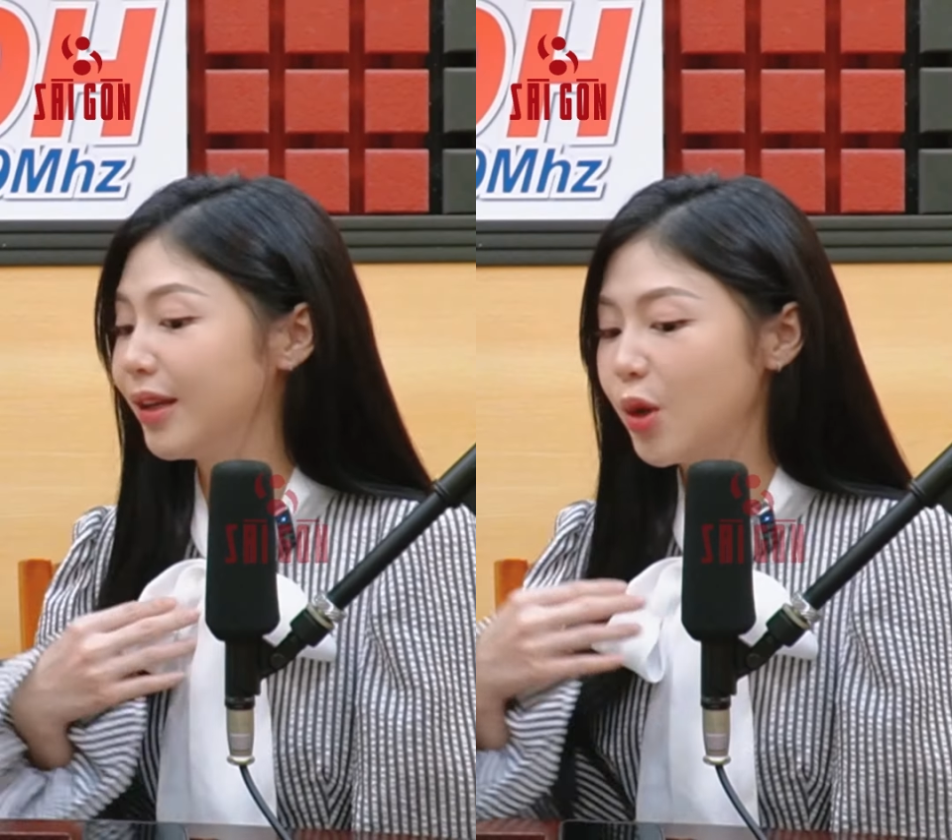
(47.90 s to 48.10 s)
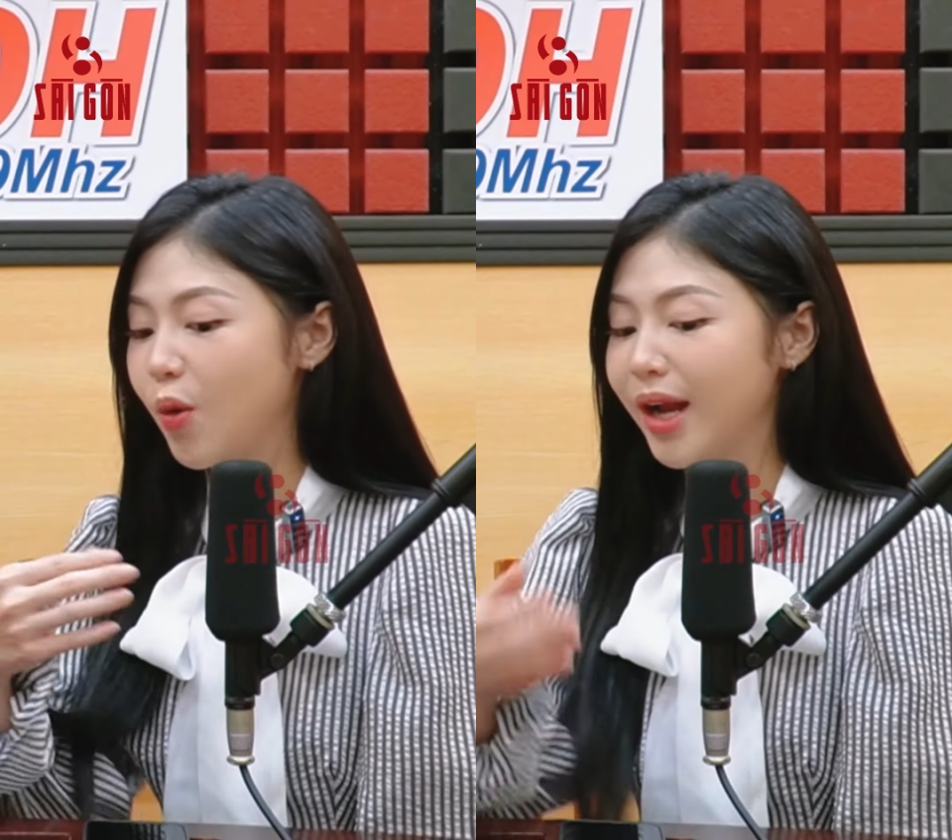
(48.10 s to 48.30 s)
Tức
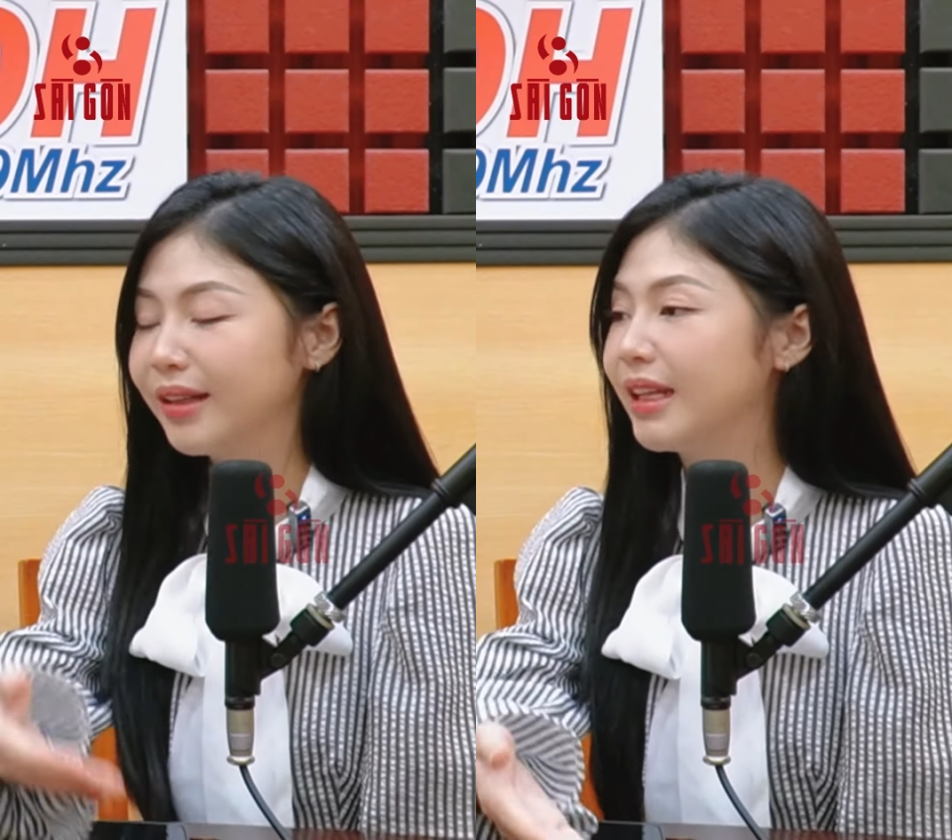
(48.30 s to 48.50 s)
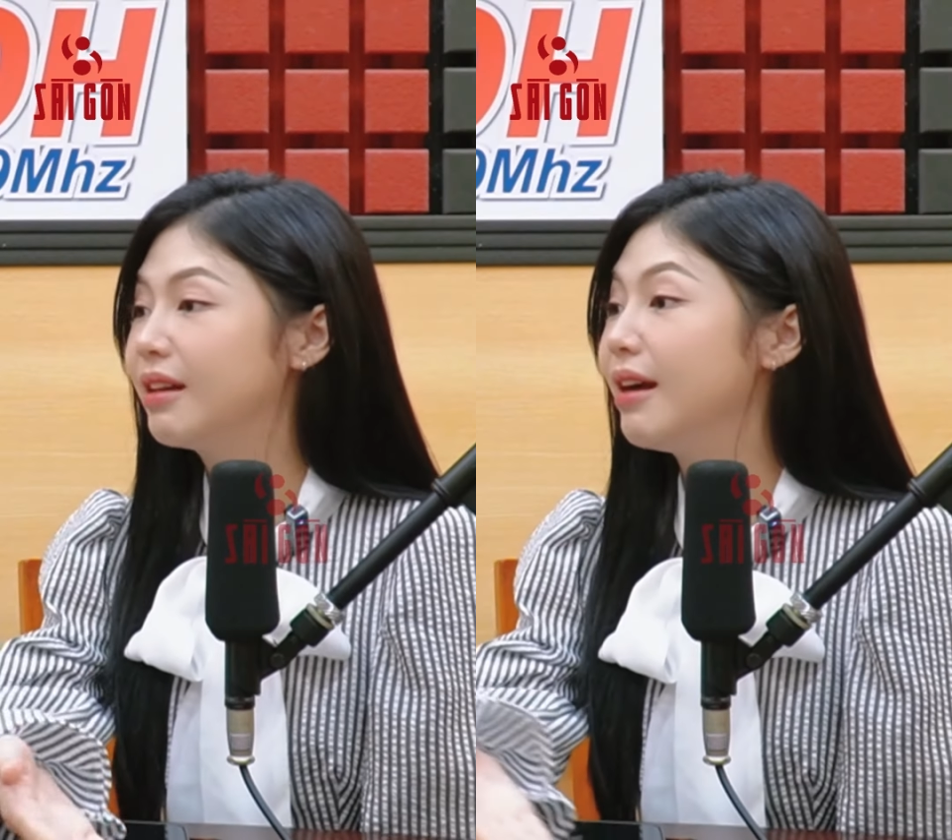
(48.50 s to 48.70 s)
là đồ
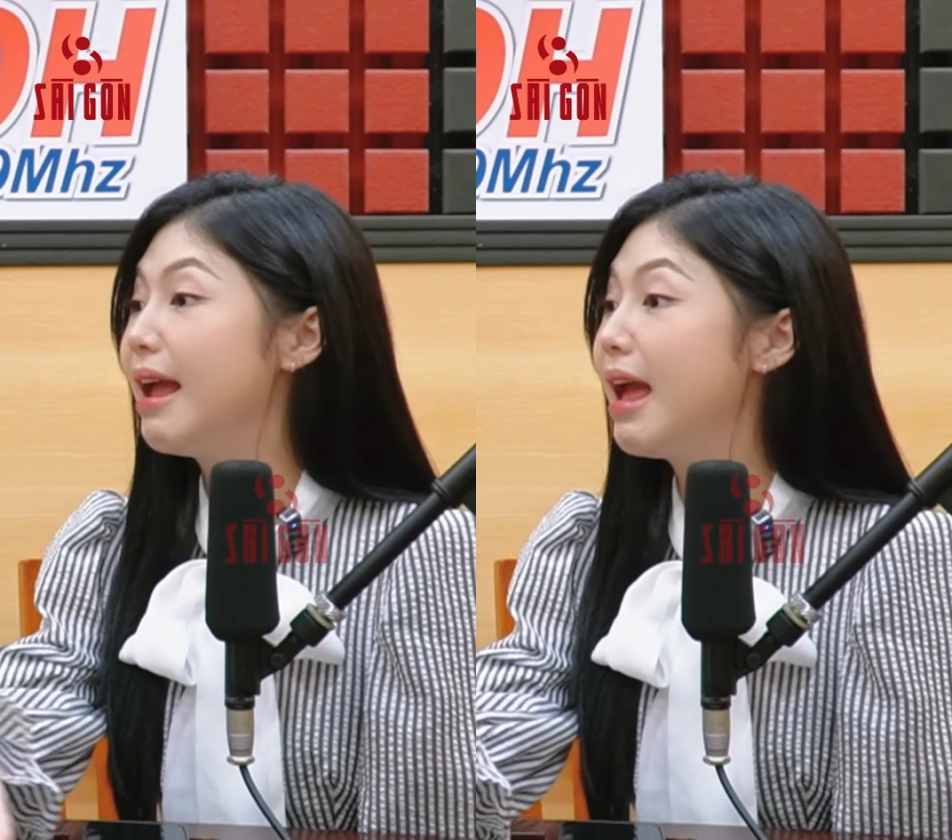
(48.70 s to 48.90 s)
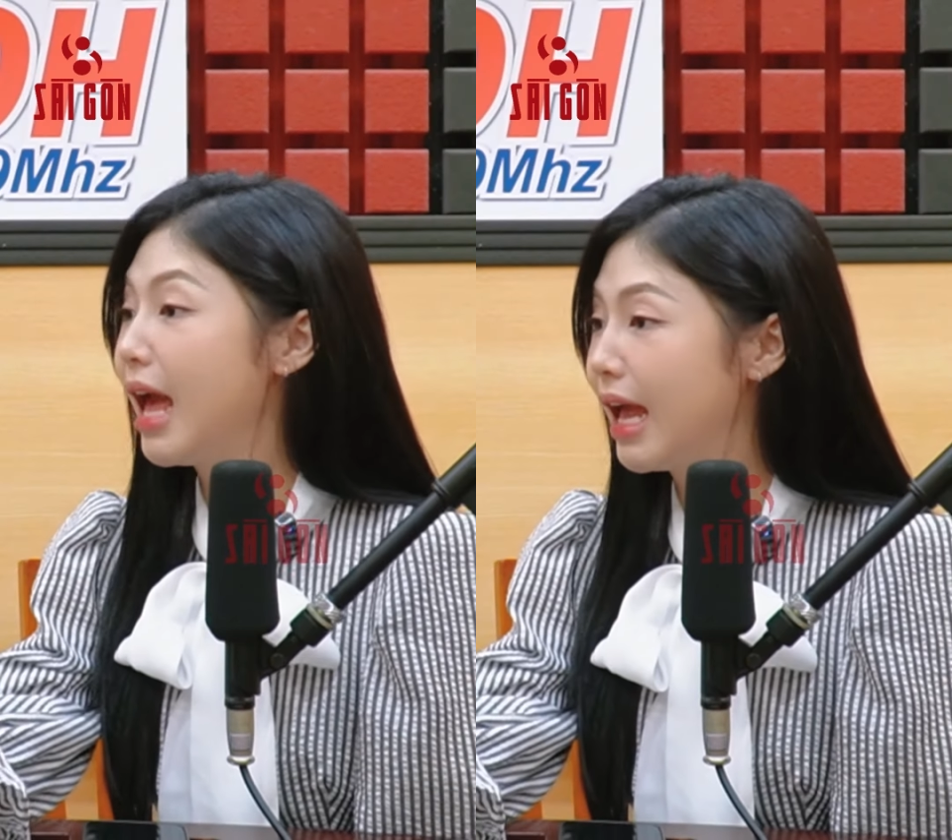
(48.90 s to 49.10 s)
ăn thì cứ
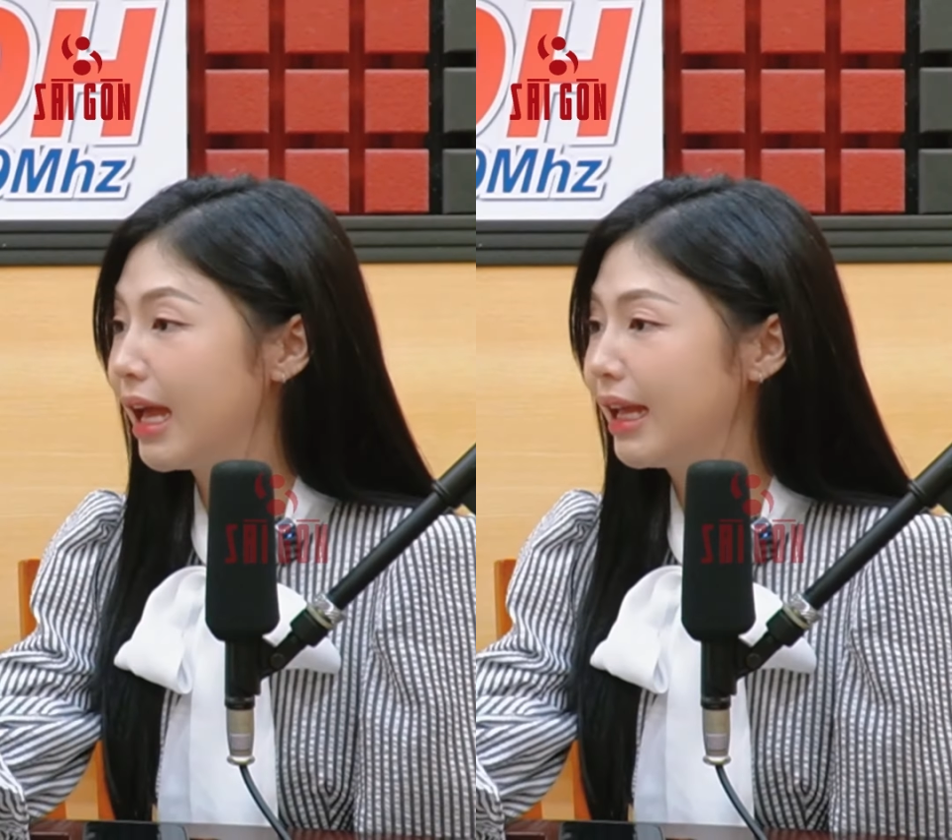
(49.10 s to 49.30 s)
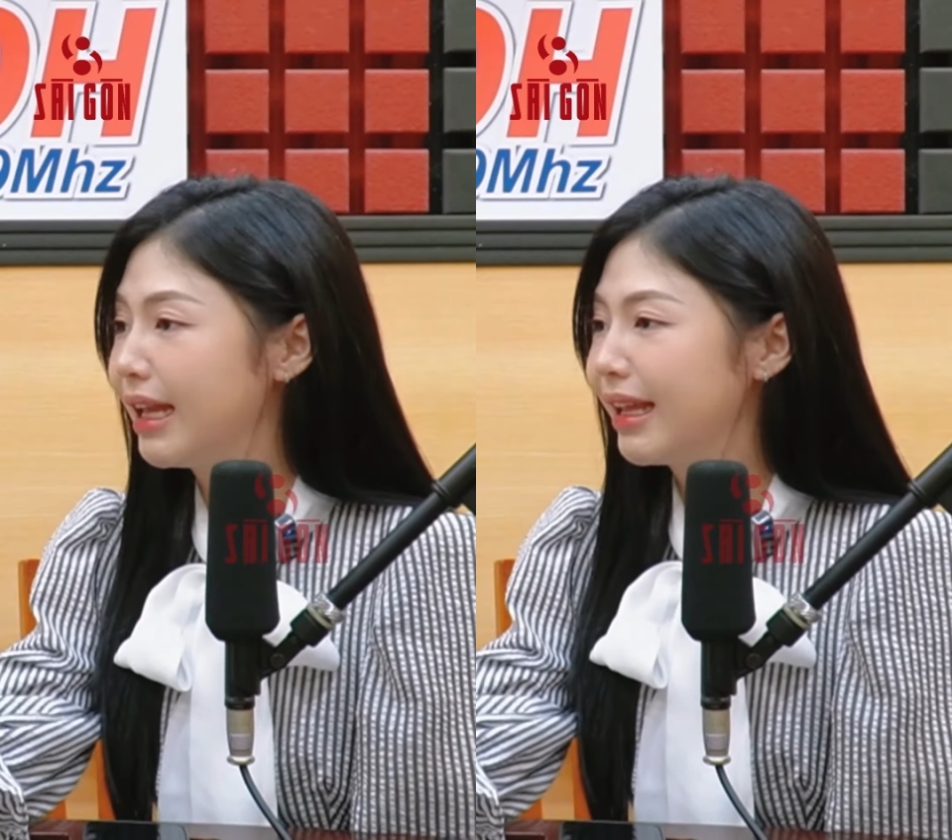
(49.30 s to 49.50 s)
ê hề,